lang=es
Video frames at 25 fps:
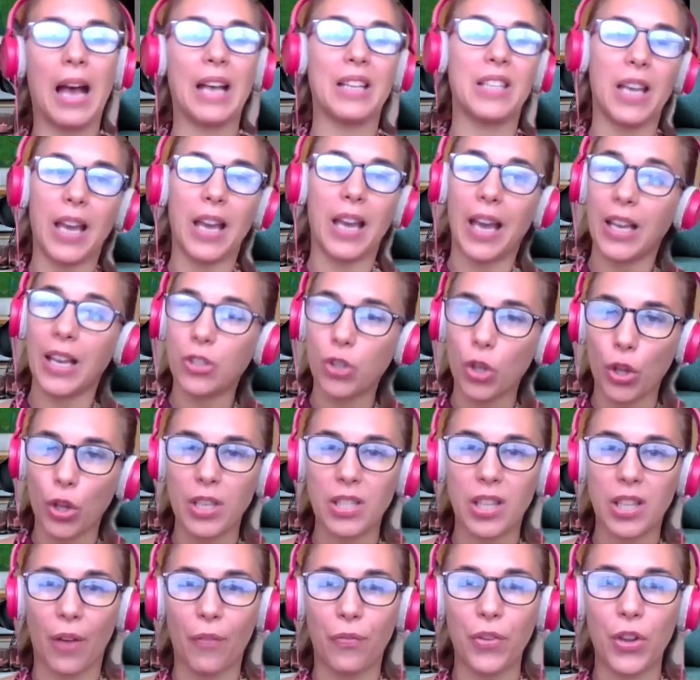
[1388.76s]
Así que esos
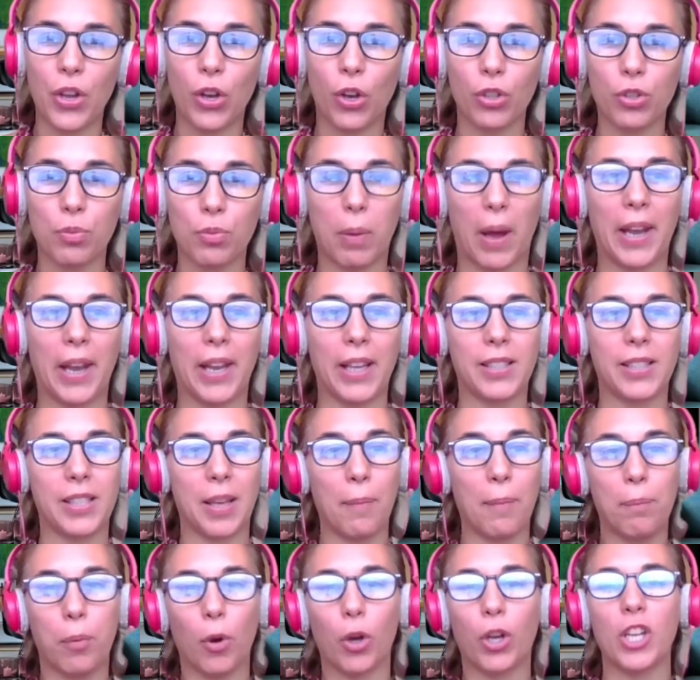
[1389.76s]
desafíos
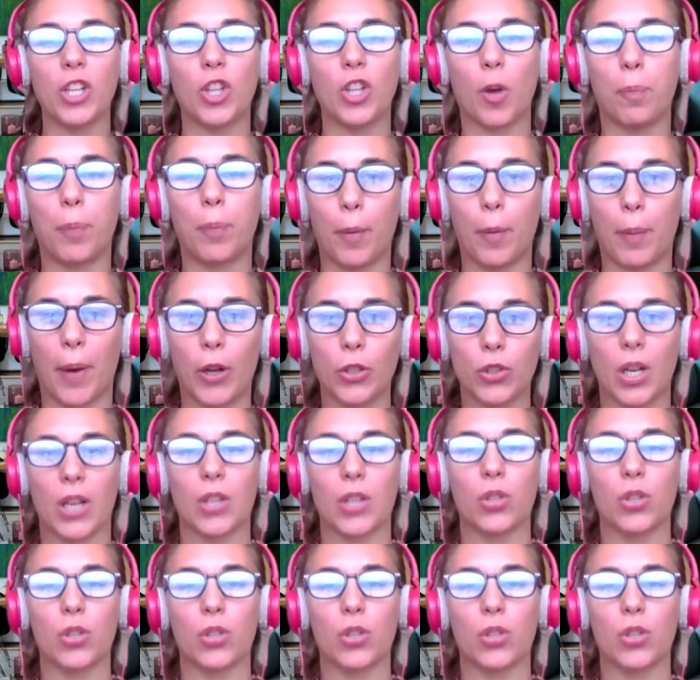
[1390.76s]
parecen poquitos, pero para